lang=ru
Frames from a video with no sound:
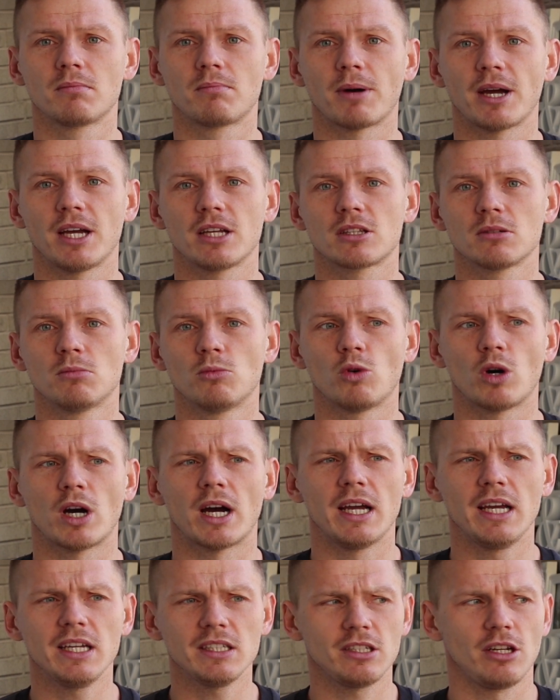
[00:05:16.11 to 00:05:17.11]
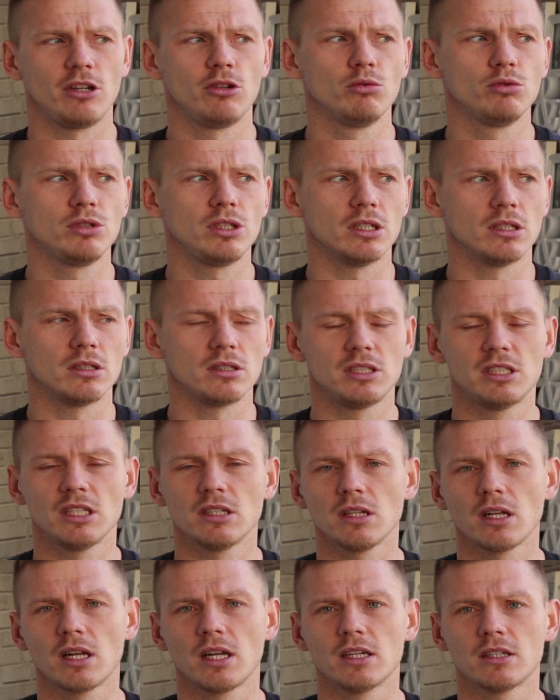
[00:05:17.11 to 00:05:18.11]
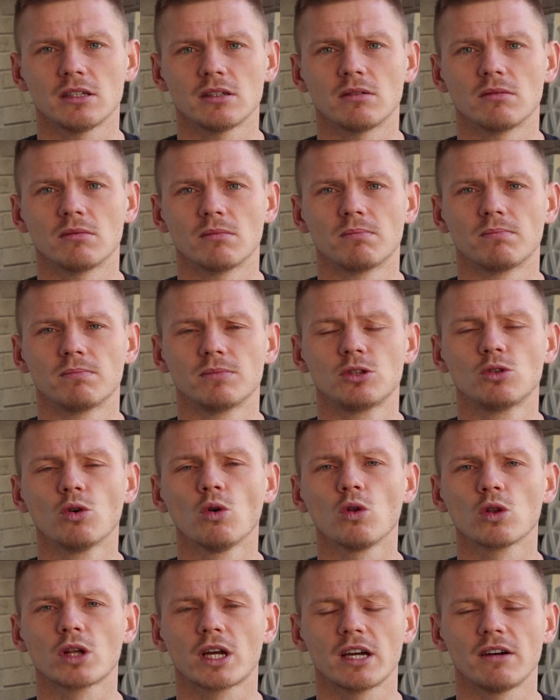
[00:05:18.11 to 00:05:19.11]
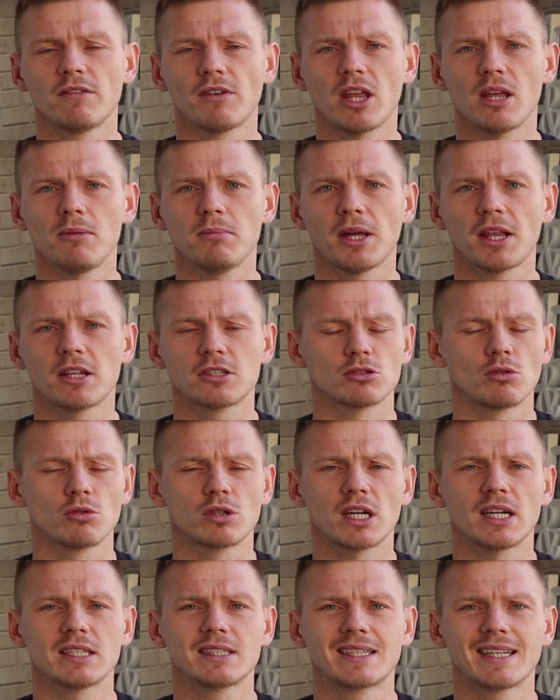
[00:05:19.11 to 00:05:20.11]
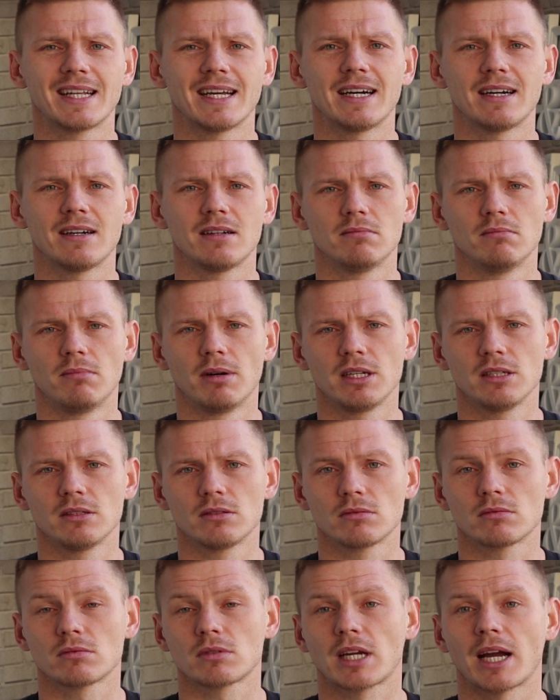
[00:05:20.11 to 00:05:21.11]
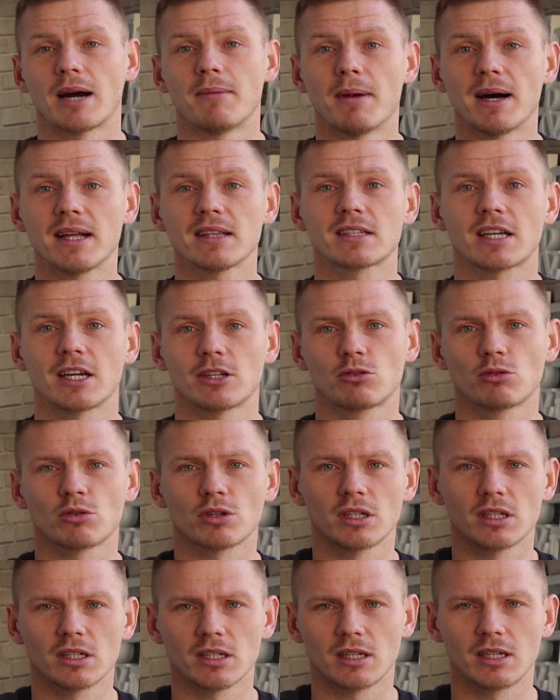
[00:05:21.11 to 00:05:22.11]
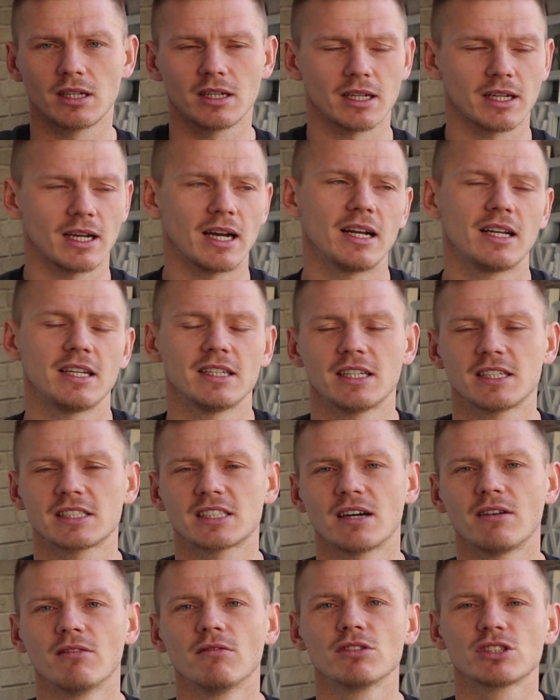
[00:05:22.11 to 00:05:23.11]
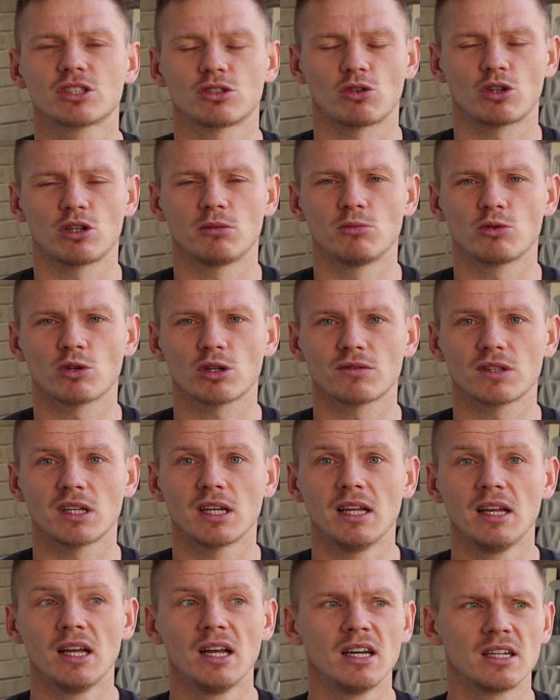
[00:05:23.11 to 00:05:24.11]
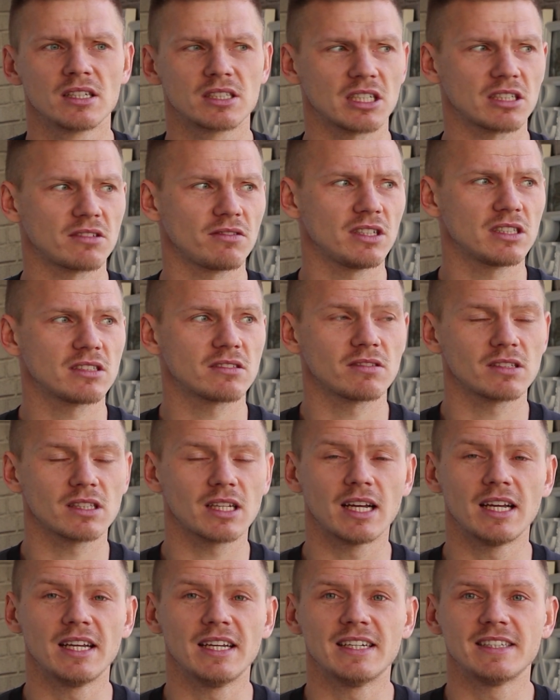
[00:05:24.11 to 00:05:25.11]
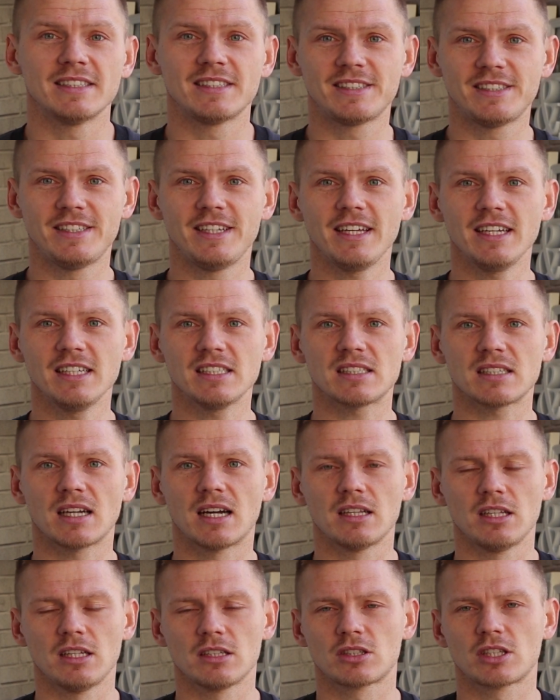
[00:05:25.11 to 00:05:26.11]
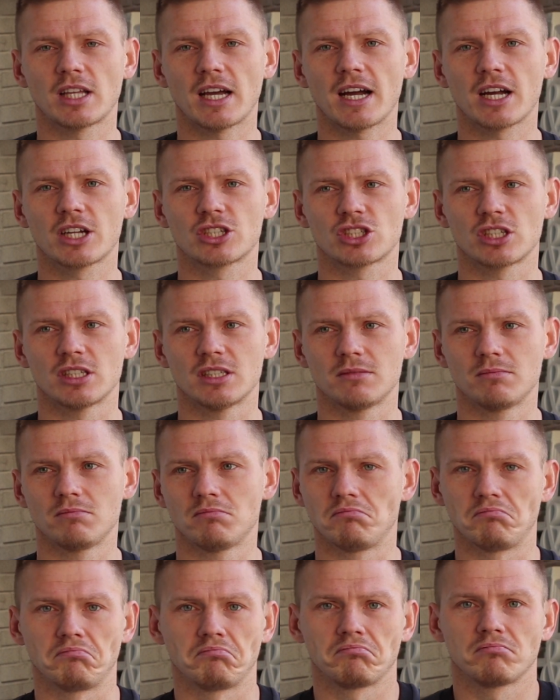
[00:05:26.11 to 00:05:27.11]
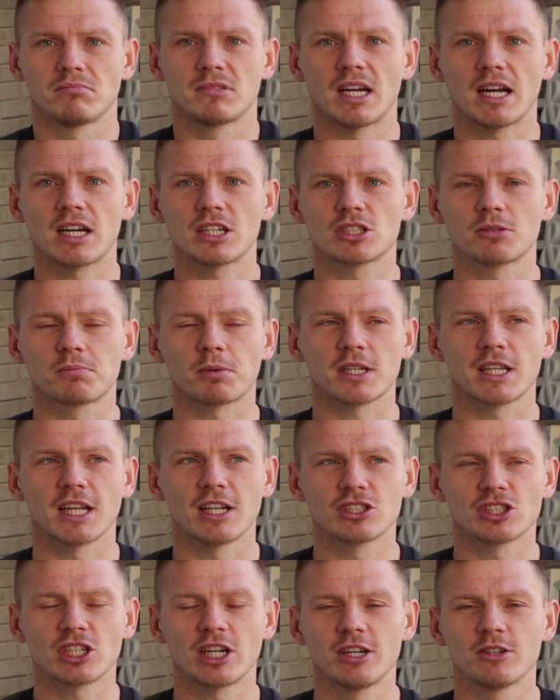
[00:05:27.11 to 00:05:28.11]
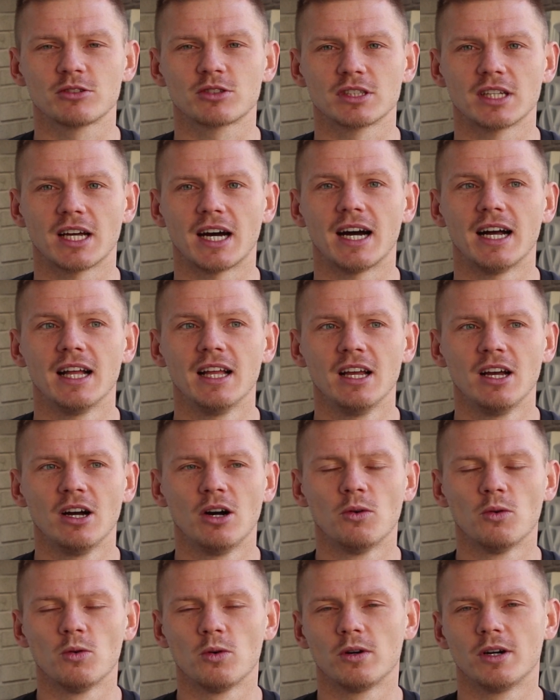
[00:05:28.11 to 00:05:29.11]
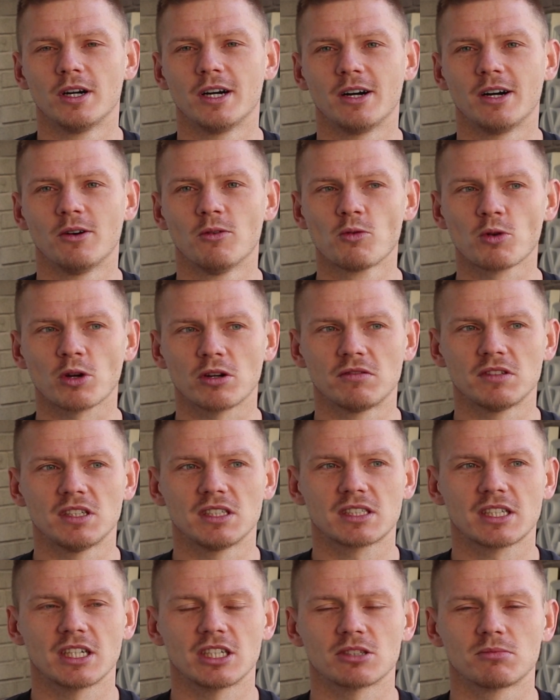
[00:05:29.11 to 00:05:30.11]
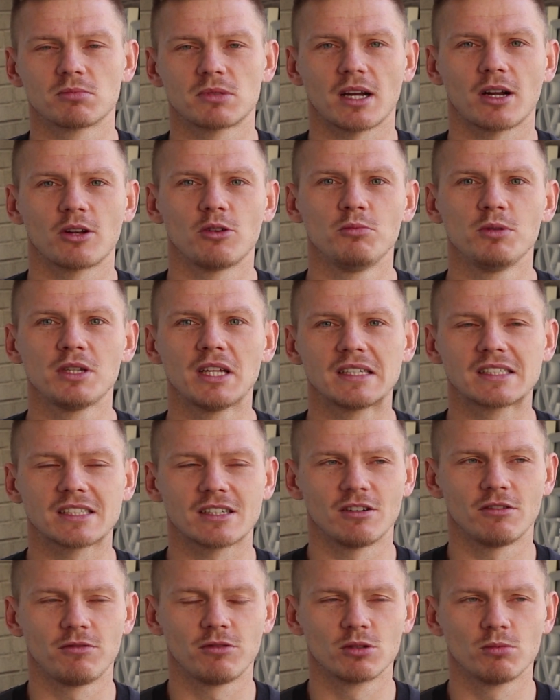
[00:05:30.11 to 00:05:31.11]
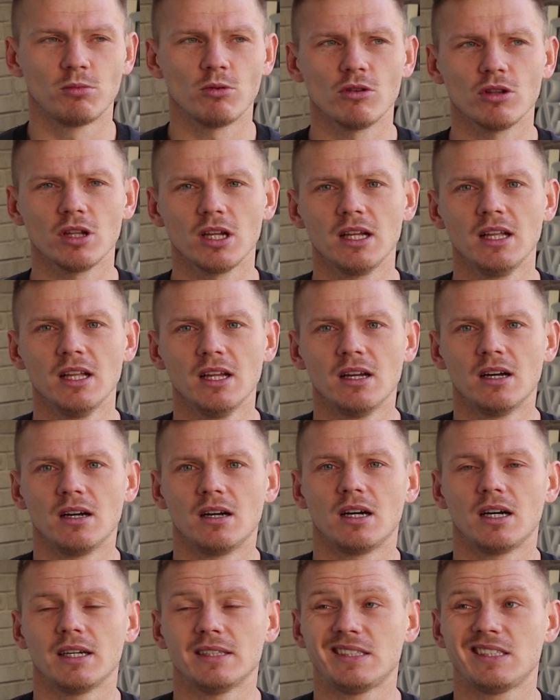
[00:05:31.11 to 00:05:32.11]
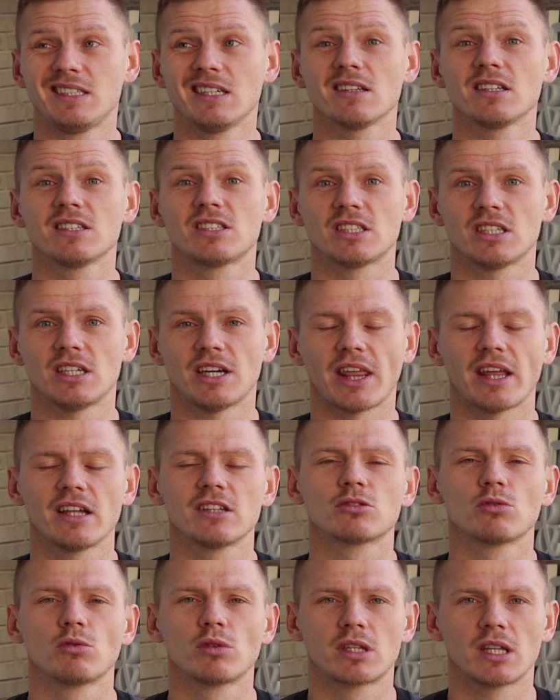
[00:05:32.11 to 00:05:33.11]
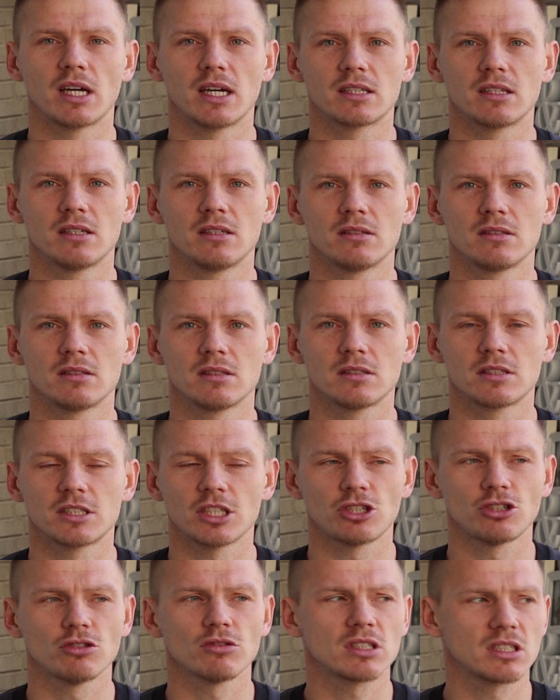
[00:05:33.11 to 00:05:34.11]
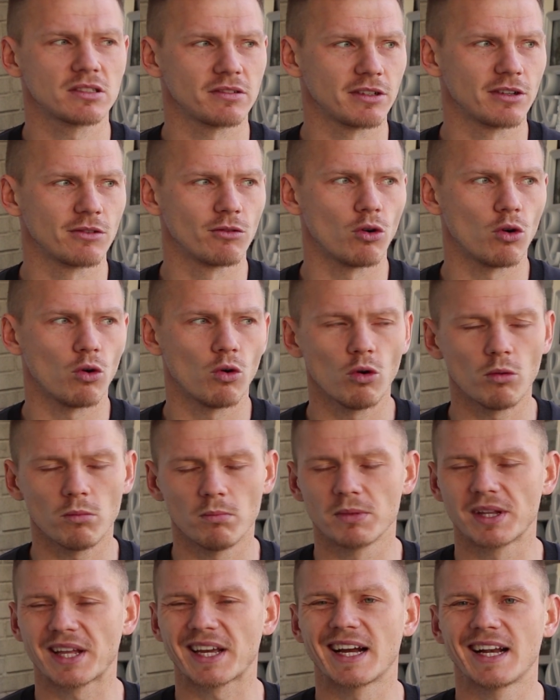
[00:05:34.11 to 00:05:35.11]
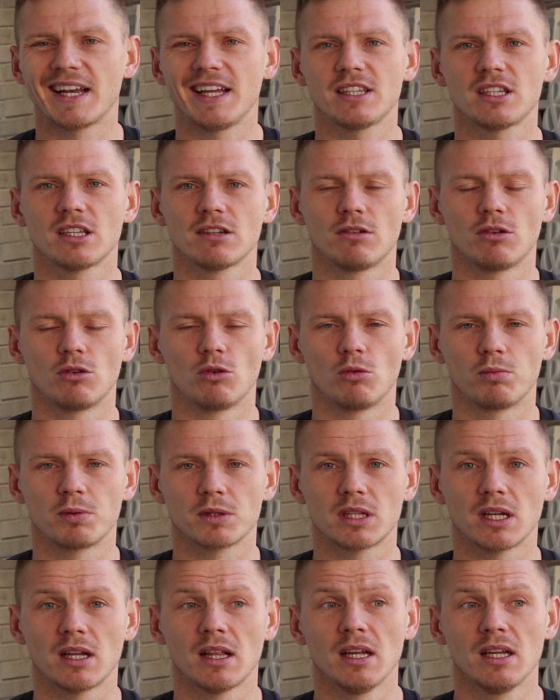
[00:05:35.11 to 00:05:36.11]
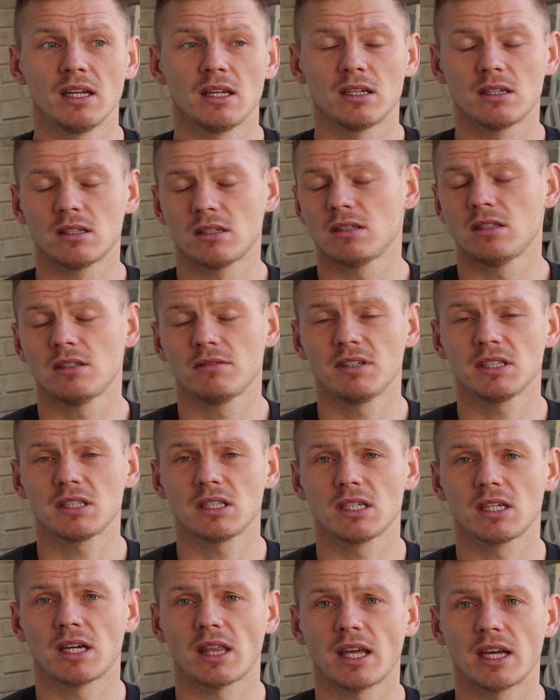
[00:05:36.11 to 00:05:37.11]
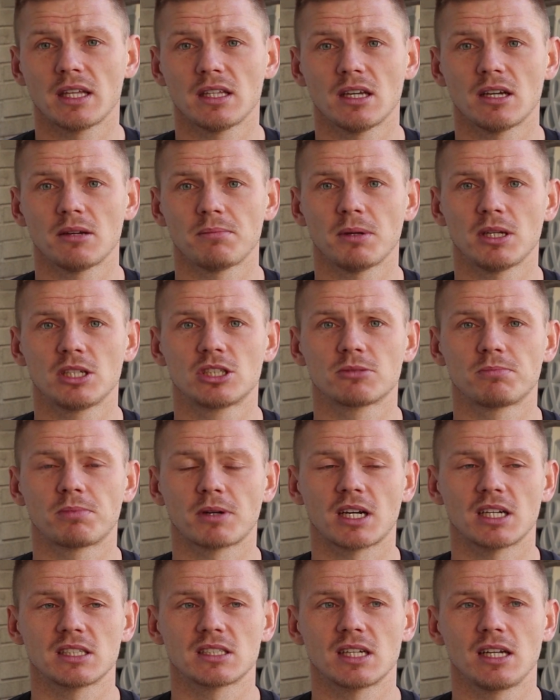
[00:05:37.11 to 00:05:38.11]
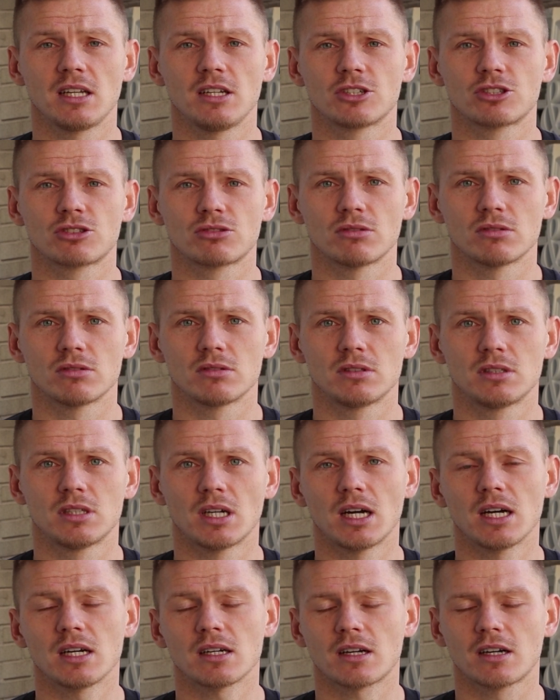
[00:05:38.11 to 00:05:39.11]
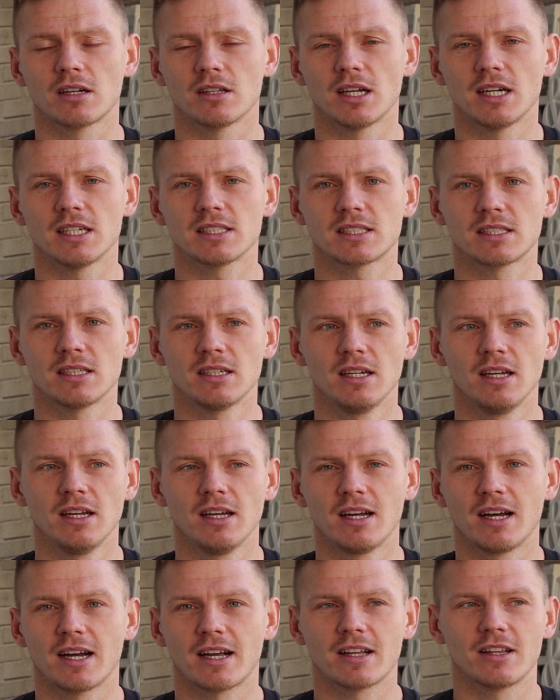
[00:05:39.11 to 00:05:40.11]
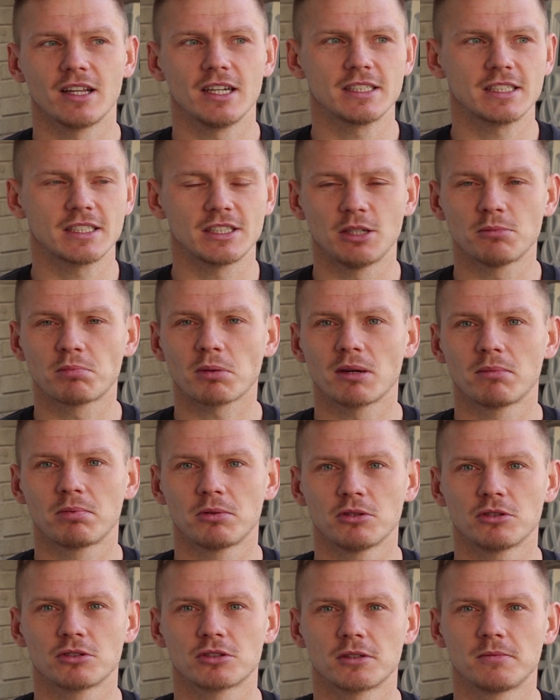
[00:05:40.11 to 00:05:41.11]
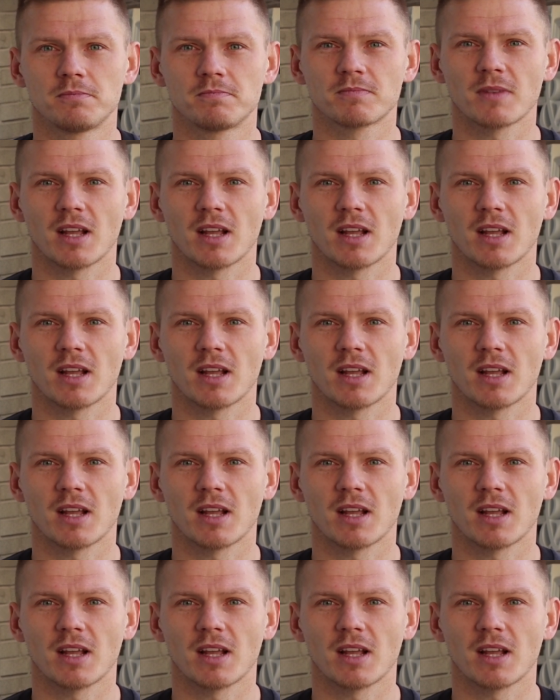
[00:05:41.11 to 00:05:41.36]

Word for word: Поэтому эти люди делали долгое время результат для команд, которые играли на самом высоком уровне. Соответственно, здесь они также, также продолжают на Э, уровне, скажем так, любительского футбола а, делать результат за счет своего многолетнего опыта. Э, и в этой игре они опять же показали, что да, класс, класс не пропьешь.